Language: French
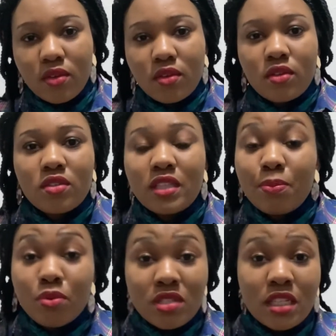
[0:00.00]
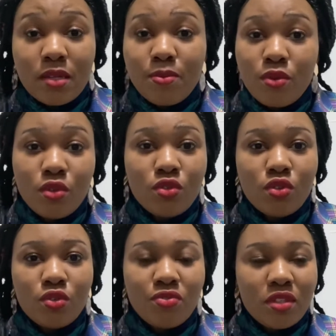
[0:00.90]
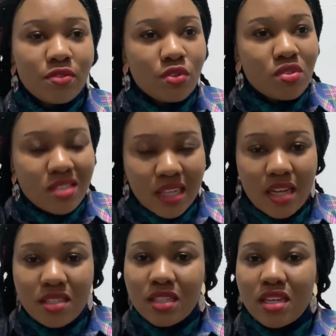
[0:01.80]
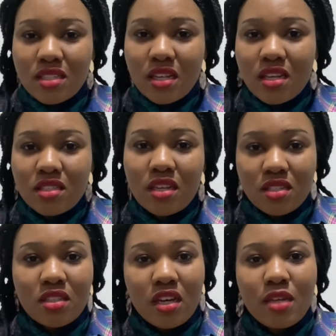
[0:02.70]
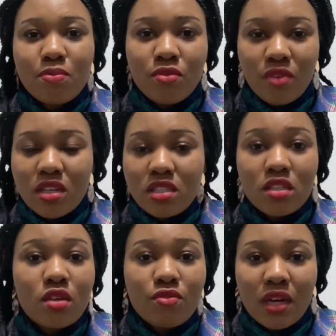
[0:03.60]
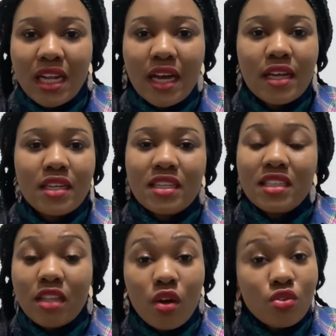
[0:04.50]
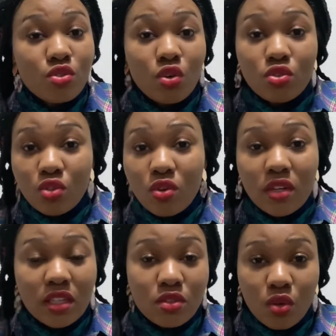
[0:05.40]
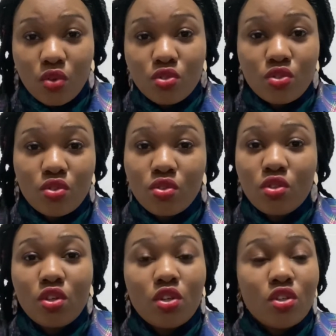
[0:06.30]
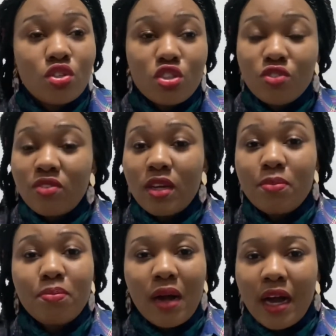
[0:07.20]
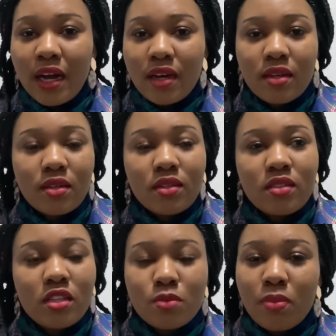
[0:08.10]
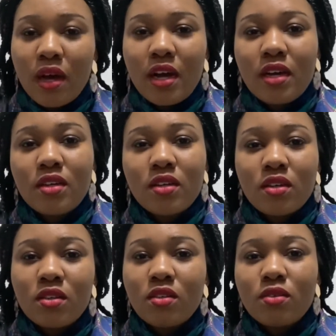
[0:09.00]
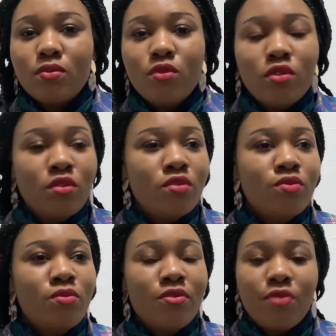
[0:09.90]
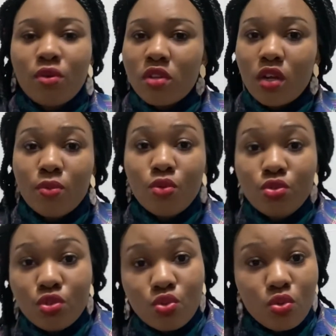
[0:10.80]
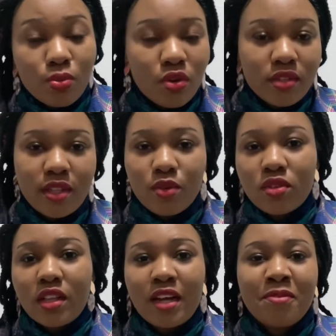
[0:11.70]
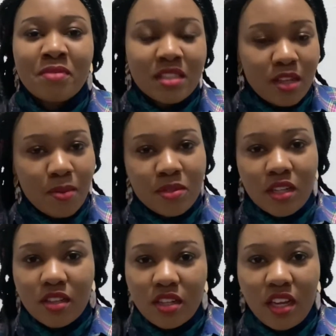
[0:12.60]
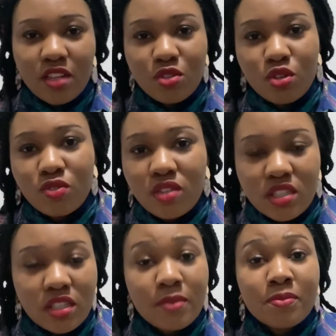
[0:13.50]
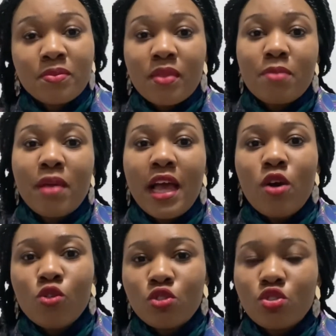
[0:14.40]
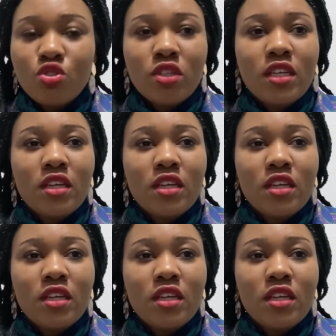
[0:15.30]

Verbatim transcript: C'est possible de vivre ça, ça, ça, ça, ça, et pouvoir dire que voilà, non, non, non, et non, je je vais pas, n'est-ce pas, euh, me, me fondre dans le moule de tout le monde et autres là. C'est comme si j'ai ce que je voulais dire. Mais aujourd'hui,